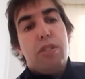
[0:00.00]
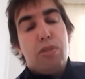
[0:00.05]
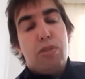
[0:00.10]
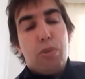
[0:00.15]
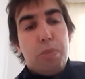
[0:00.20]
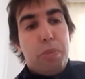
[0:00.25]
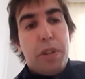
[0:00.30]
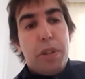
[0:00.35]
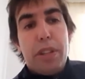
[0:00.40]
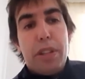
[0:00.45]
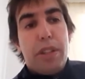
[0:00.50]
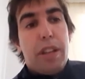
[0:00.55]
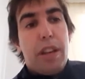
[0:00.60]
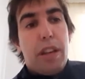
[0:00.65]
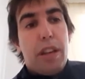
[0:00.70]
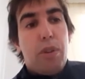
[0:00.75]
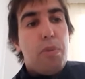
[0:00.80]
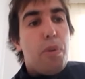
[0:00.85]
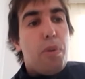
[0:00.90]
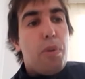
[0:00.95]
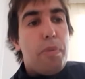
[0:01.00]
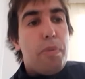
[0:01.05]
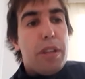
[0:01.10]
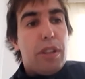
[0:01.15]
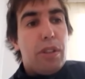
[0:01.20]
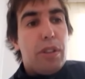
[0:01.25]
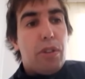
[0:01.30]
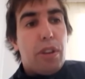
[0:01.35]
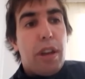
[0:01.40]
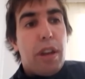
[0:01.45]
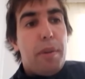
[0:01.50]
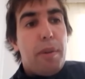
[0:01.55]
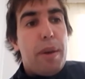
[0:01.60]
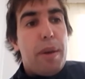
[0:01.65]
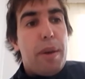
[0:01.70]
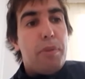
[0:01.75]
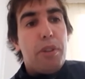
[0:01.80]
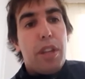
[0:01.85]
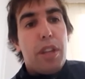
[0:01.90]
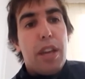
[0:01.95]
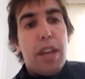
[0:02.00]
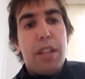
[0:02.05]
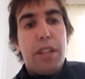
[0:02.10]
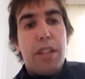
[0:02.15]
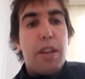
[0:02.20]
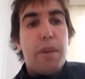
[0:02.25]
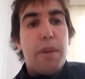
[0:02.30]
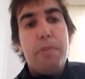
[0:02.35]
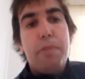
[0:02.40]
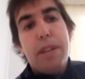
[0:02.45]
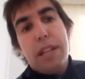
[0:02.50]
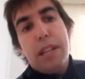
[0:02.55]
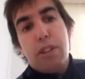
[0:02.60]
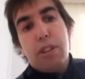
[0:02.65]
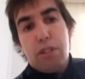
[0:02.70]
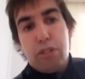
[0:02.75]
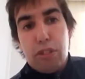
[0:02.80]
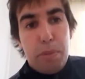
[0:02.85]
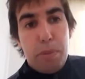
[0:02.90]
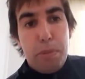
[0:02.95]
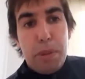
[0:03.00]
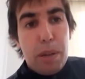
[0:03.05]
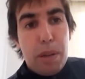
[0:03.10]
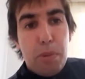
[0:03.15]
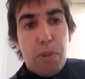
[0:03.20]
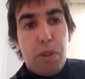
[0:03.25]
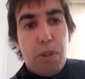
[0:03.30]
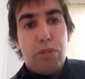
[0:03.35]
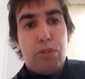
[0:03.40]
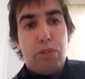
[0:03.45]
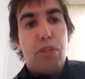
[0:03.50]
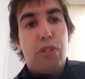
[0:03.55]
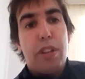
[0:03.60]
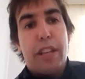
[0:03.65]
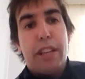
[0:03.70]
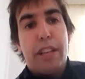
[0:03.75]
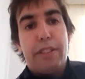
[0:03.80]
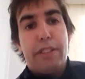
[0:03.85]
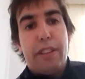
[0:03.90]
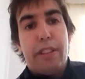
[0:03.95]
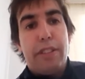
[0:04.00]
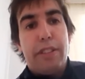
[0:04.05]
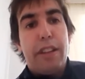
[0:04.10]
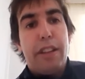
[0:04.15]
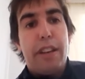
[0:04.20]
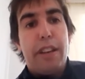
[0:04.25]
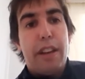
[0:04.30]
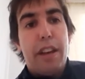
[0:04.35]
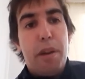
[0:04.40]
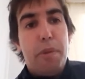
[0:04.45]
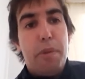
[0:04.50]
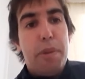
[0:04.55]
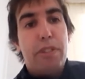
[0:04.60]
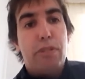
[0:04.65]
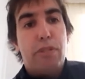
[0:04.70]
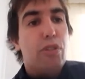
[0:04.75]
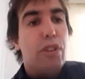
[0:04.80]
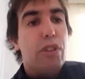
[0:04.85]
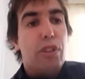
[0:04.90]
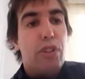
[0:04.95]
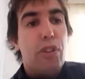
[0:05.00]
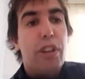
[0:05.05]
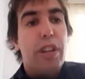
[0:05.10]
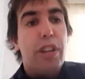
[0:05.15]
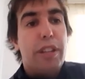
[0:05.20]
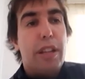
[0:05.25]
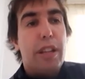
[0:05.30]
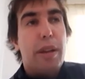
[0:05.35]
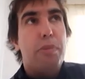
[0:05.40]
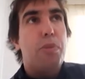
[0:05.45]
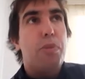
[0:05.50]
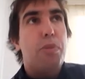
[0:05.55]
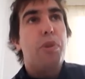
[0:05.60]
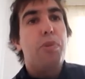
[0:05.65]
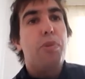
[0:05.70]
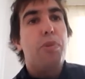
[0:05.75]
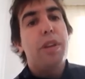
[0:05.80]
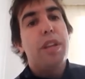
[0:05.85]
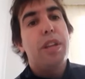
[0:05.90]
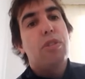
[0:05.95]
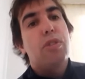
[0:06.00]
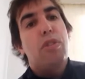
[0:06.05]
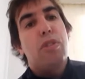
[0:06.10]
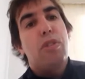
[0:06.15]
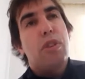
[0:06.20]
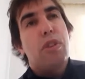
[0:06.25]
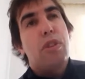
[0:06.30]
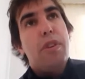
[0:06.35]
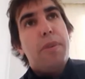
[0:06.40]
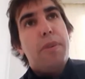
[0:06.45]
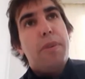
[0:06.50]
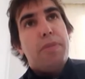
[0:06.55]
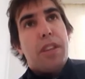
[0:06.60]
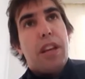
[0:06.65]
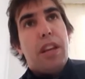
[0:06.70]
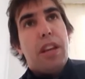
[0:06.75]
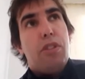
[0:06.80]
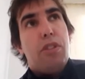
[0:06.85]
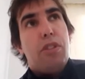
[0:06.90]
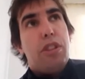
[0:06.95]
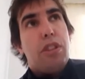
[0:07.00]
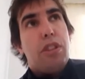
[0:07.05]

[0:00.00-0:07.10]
supiste en algún momento que hablamos de 10.000, 12.000 bolsones que se hacían en el mes, hoy, hoy estamos volviendo en los